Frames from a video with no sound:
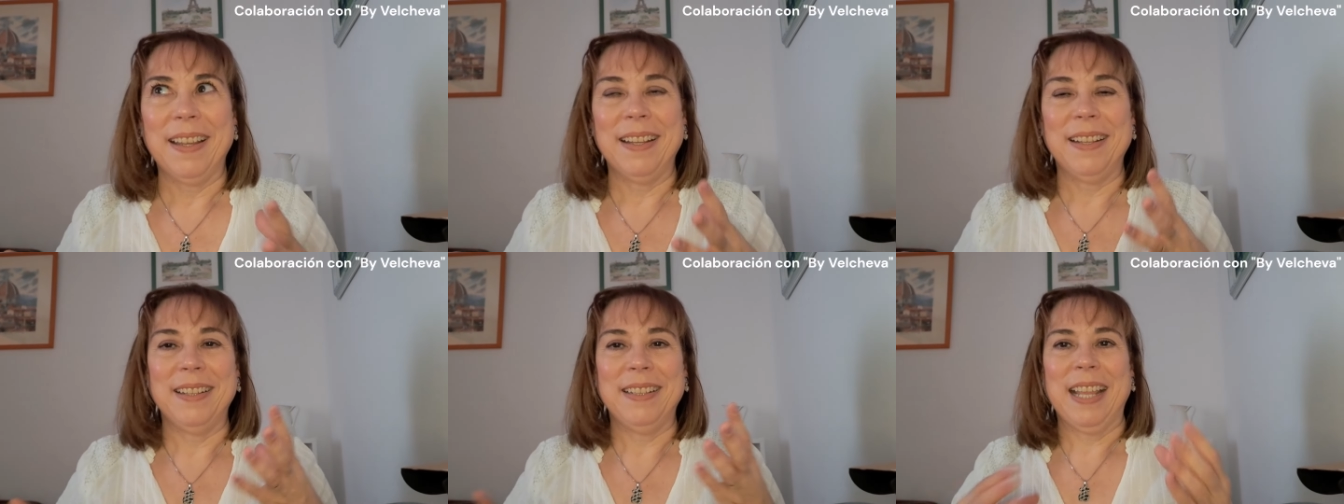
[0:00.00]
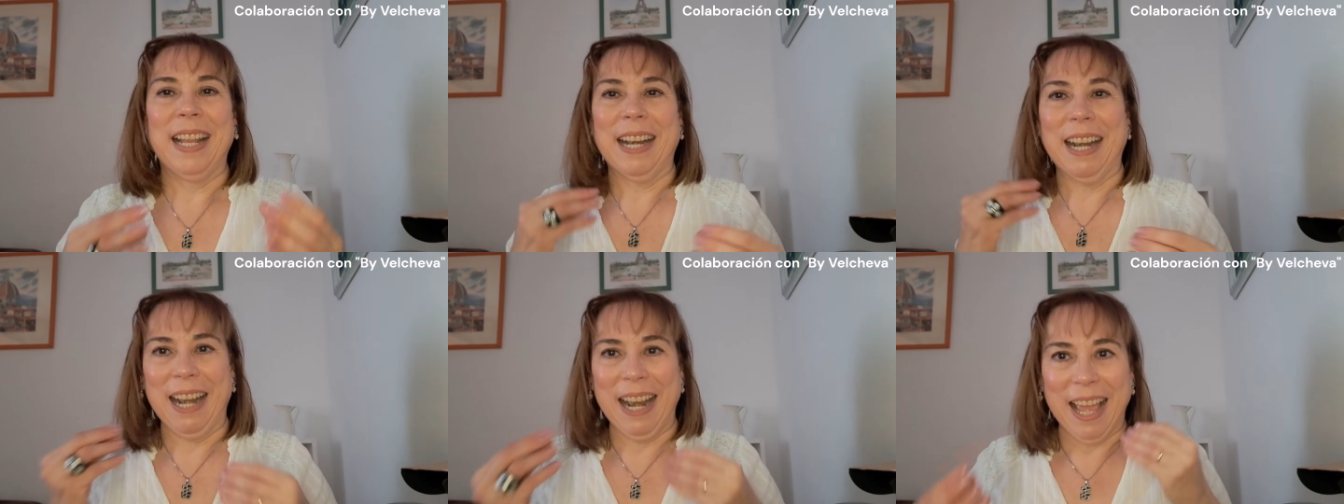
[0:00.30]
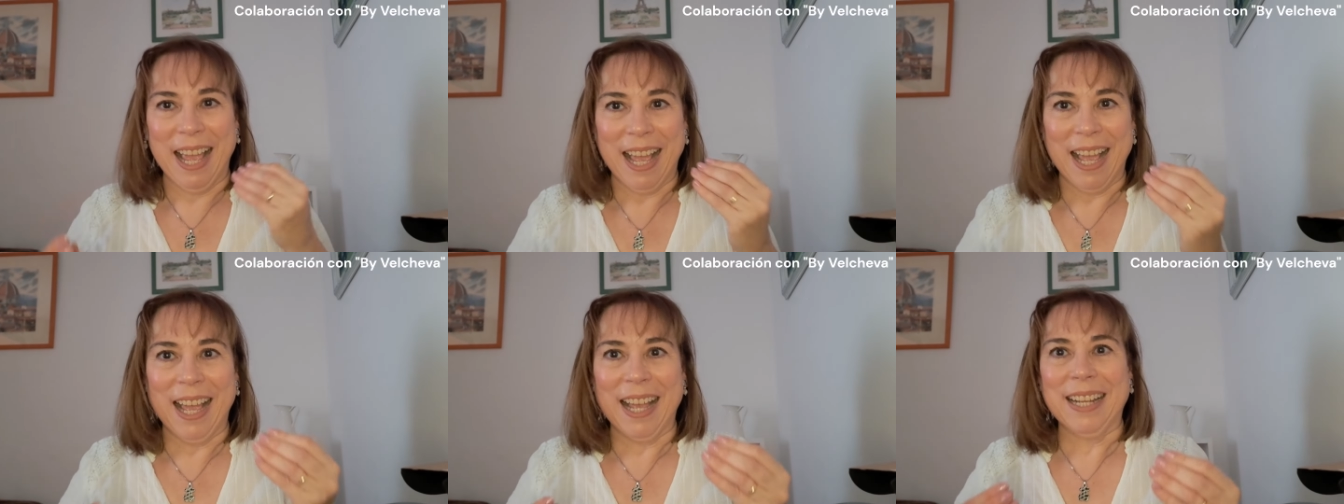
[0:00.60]
de
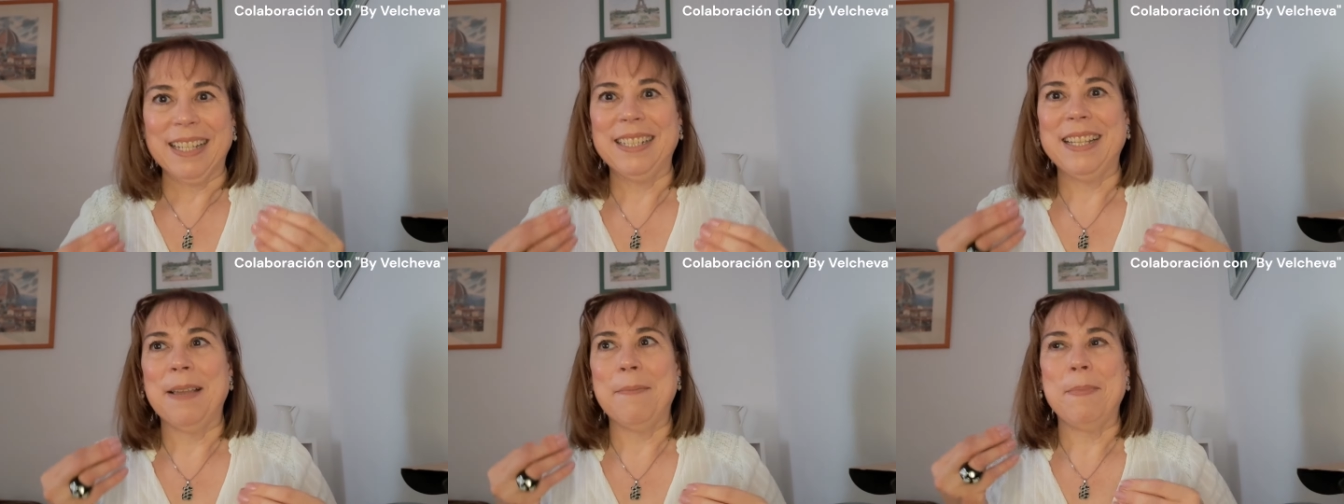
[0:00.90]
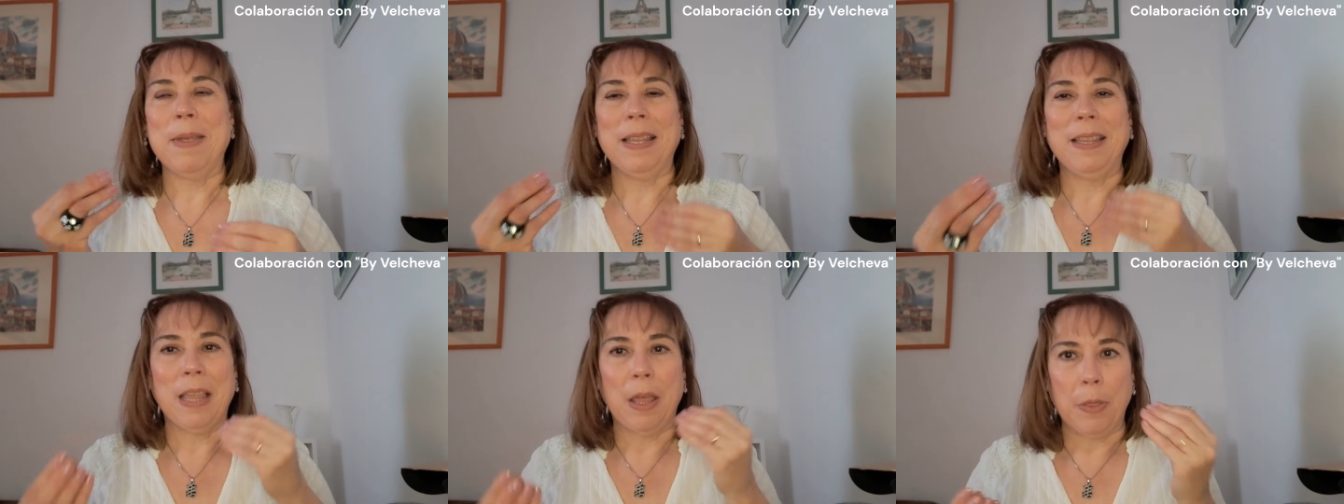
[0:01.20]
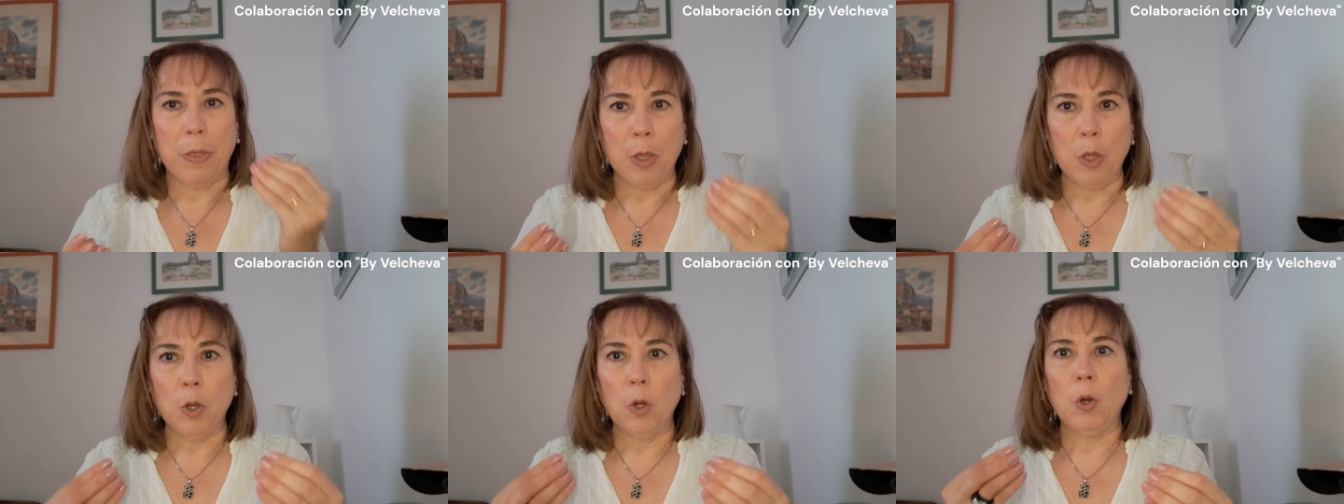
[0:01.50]
relax, de
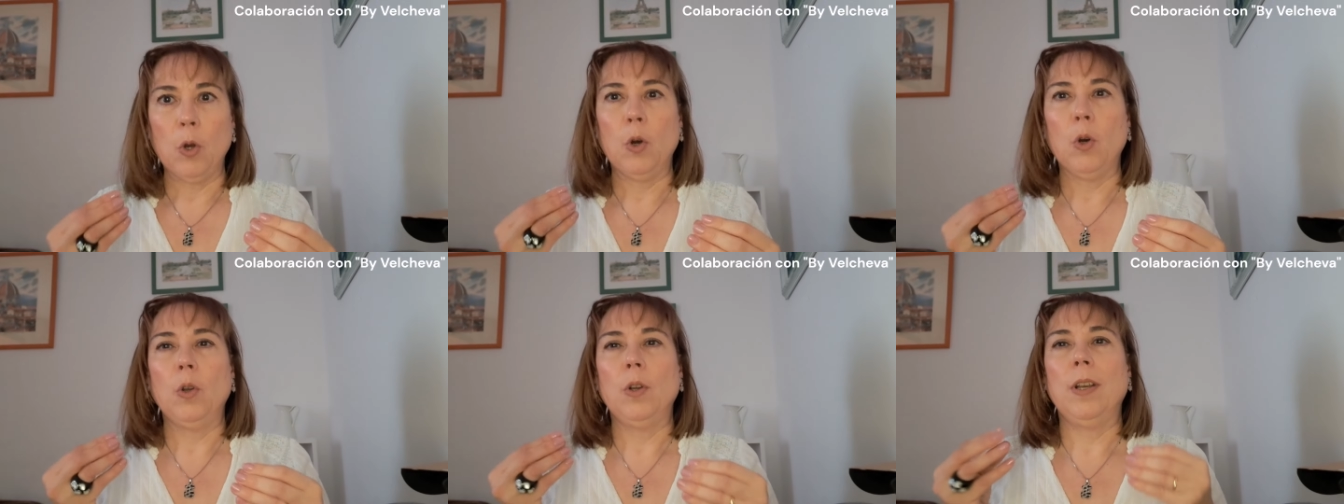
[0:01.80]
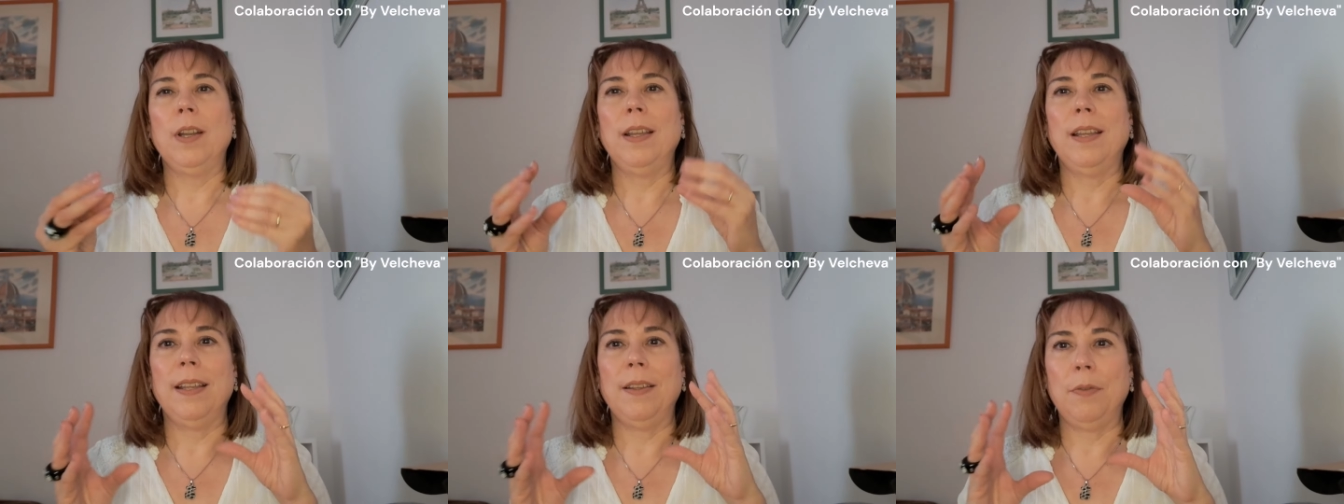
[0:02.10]
ambientación,